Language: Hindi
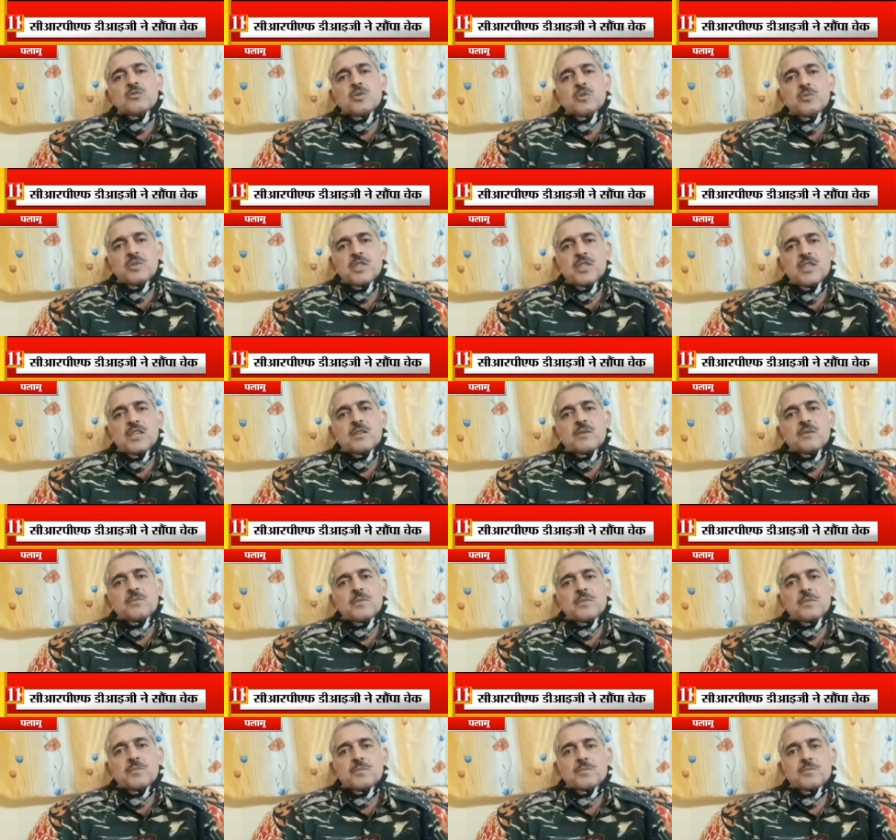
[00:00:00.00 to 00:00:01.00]
तो वो भी एक
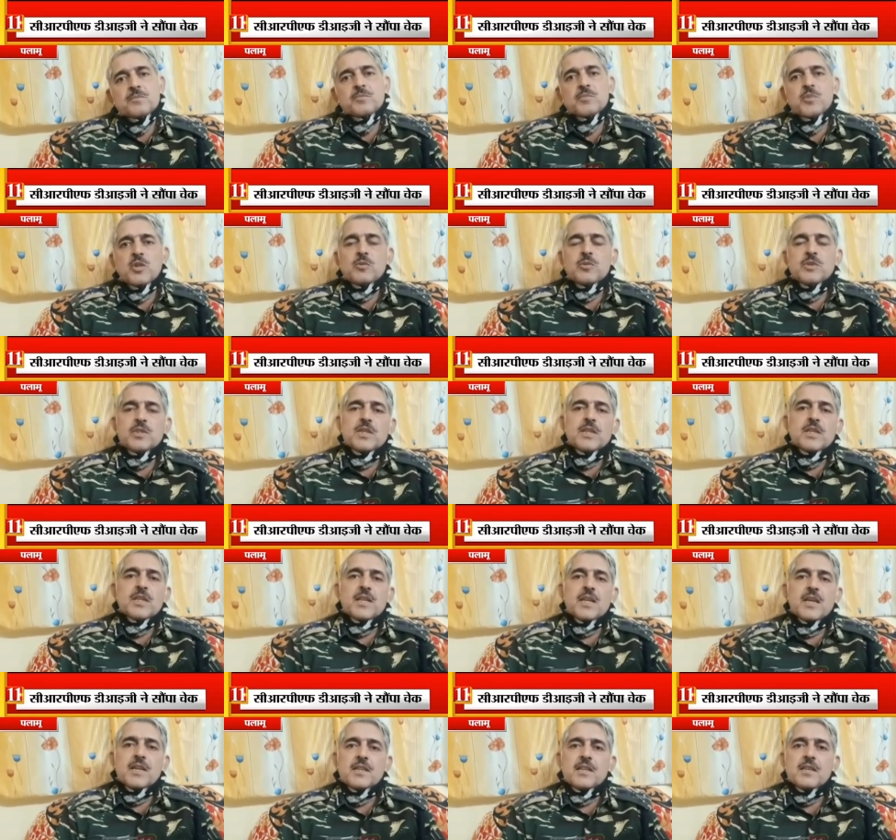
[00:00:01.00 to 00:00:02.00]
प्रोविजन
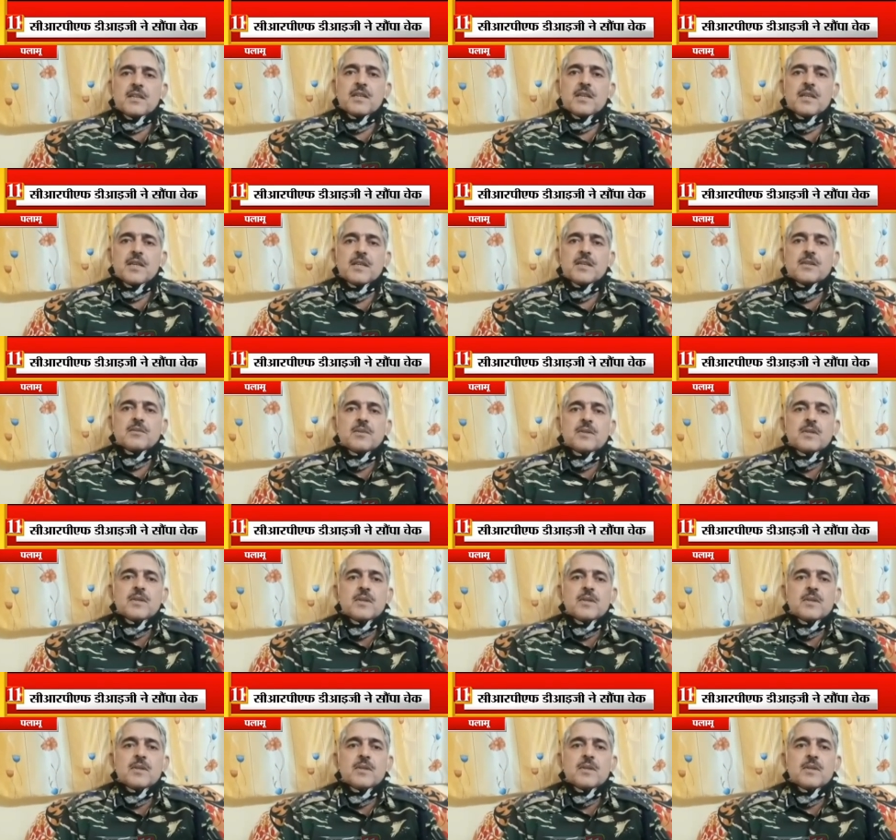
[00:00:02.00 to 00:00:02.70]
रखा जाता है